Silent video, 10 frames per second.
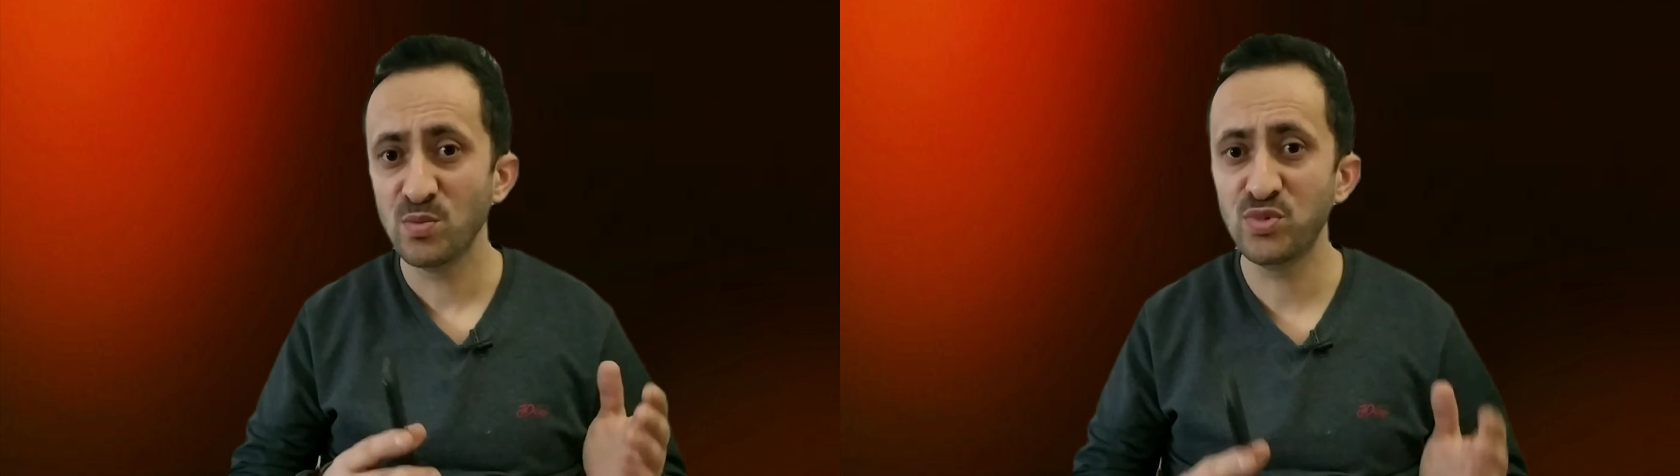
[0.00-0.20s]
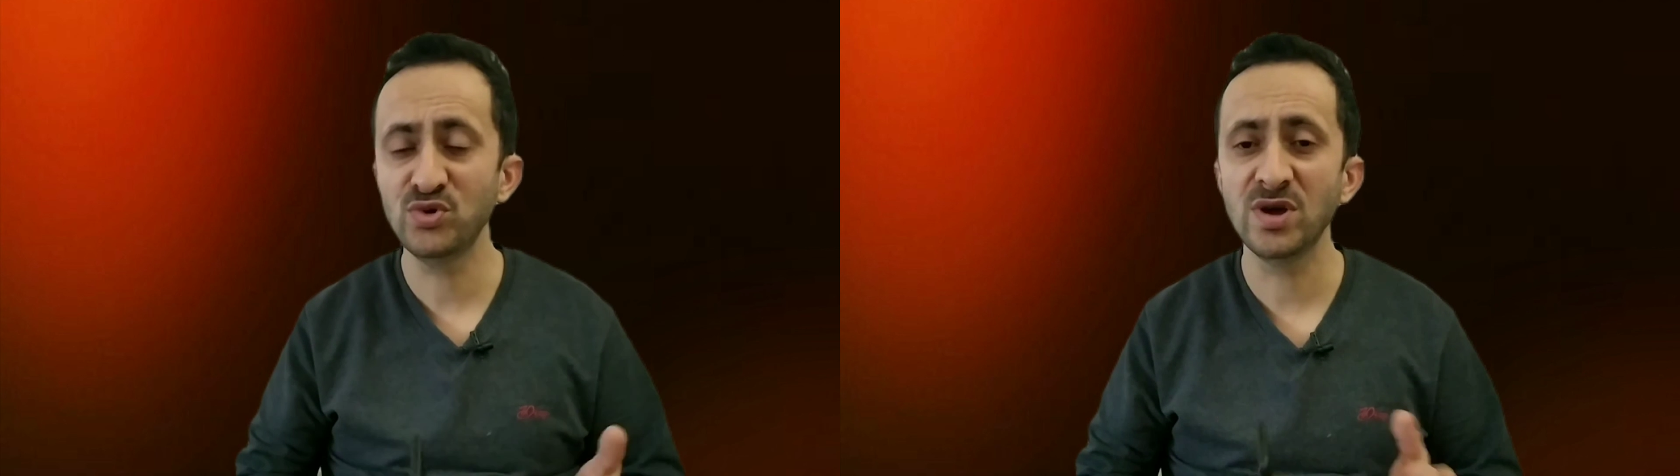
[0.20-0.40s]

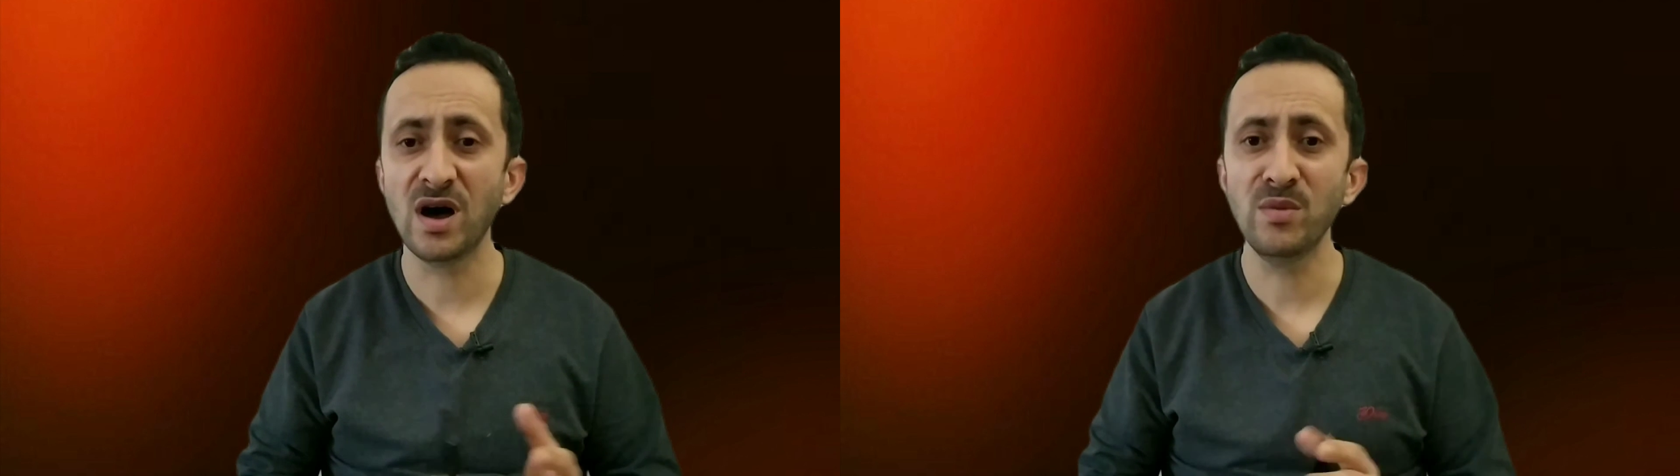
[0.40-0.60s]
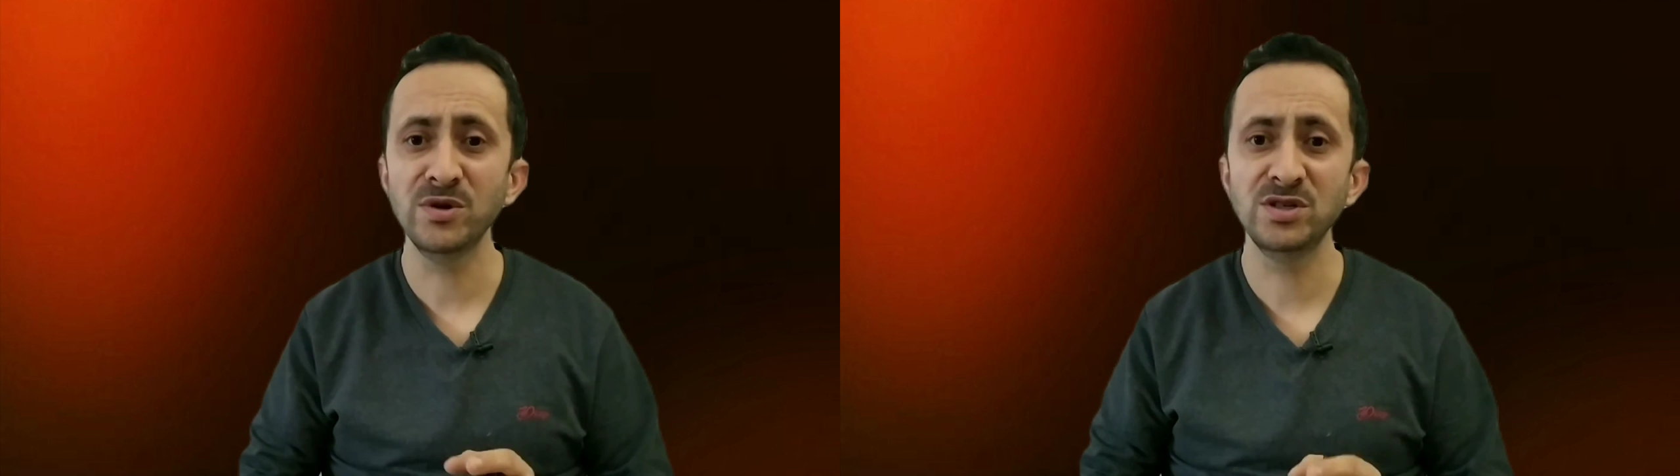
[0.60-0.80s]
Burada
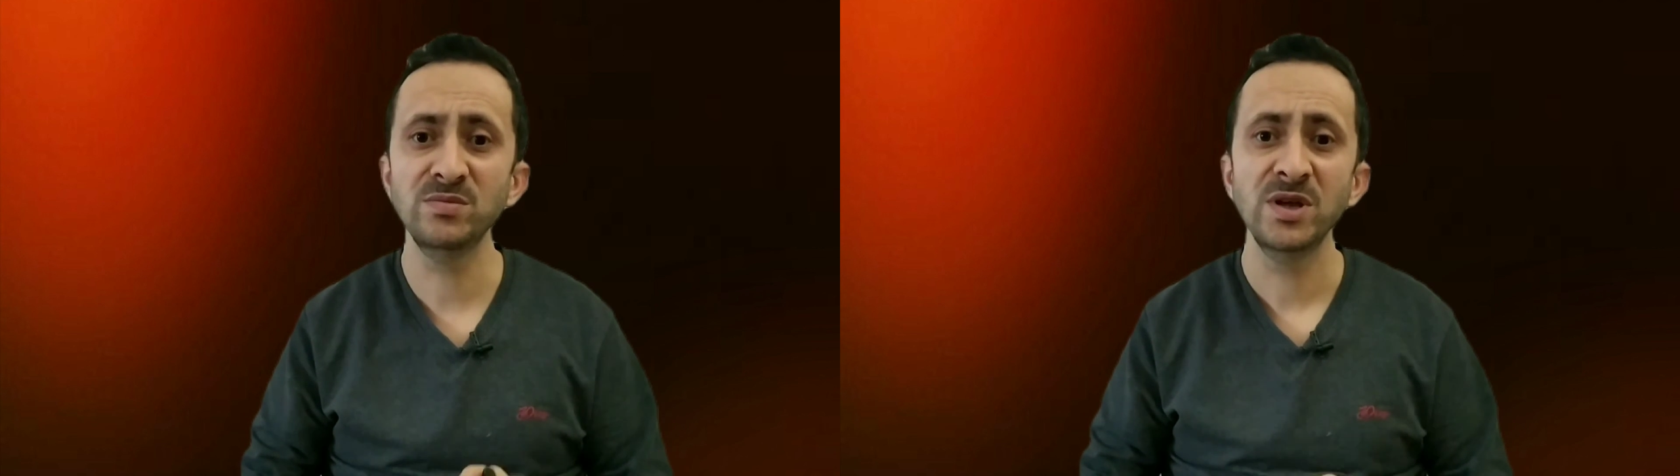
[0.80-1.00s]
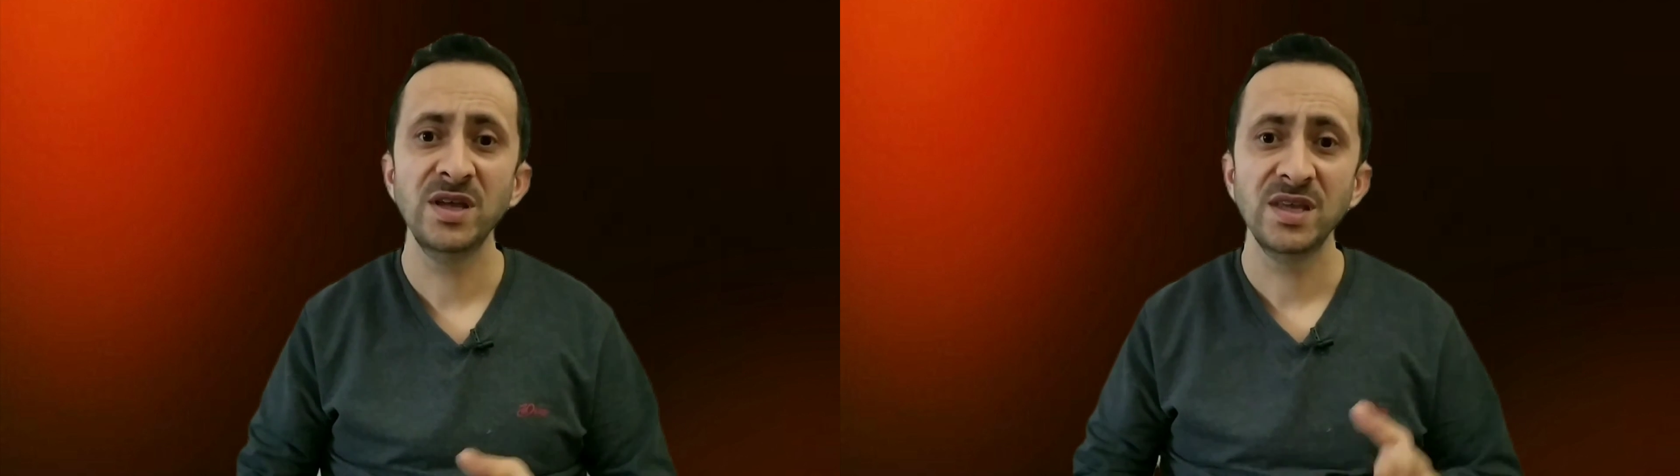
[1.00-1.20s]

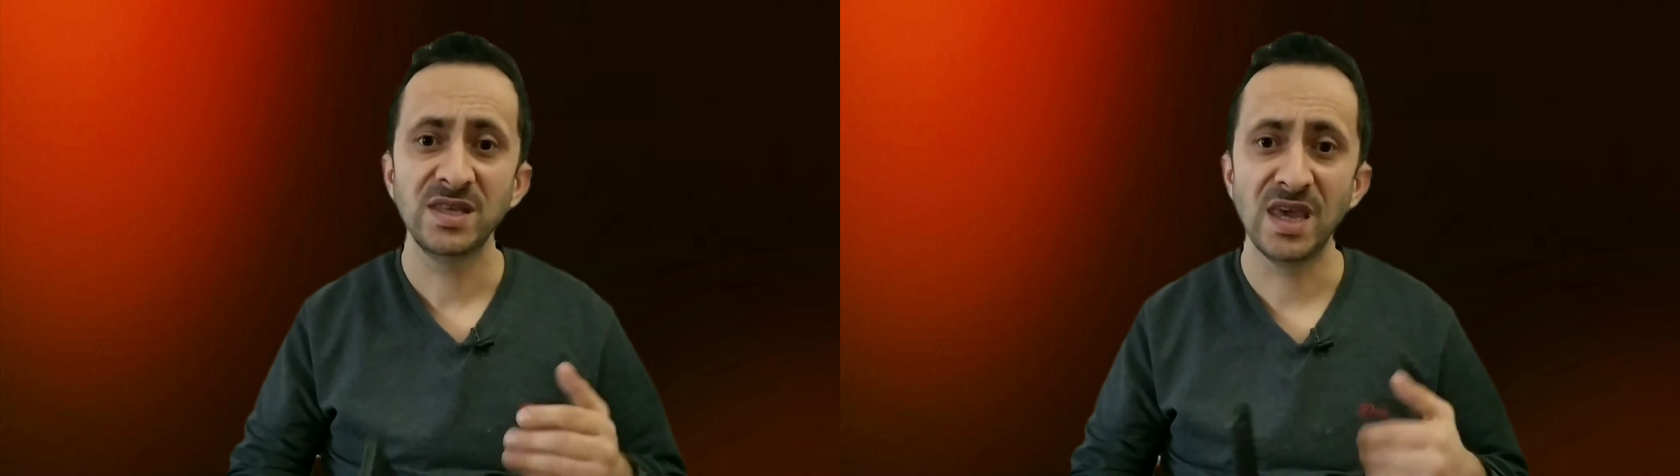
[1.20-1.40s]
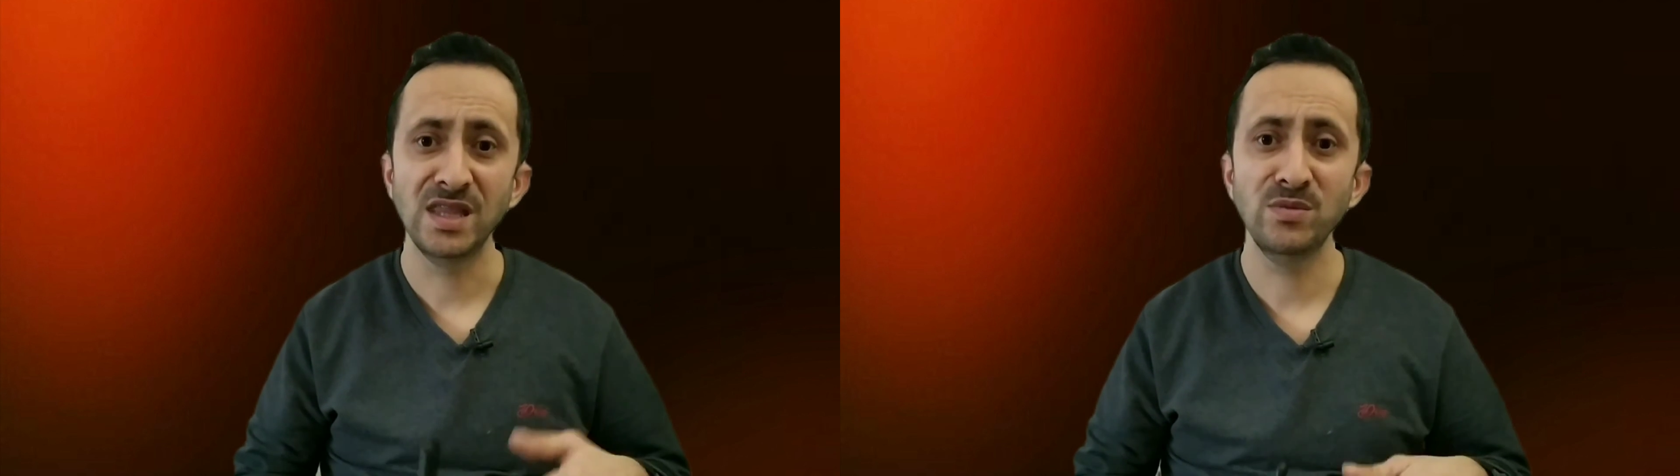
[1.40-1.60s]
amacım
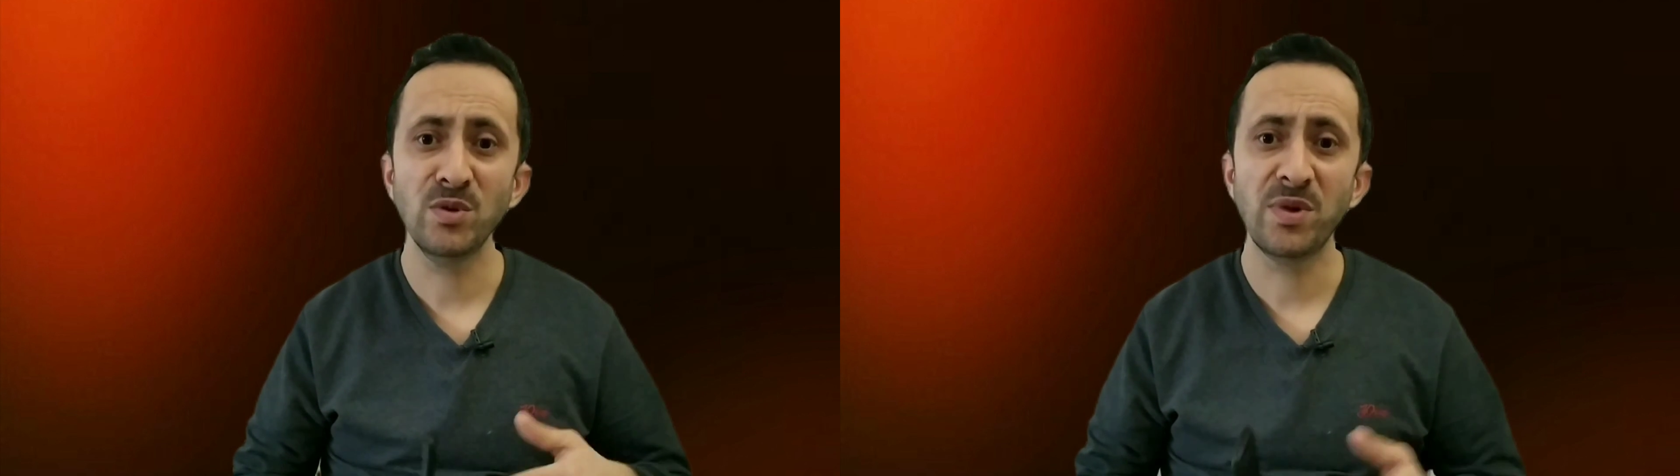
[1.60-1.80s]
kendime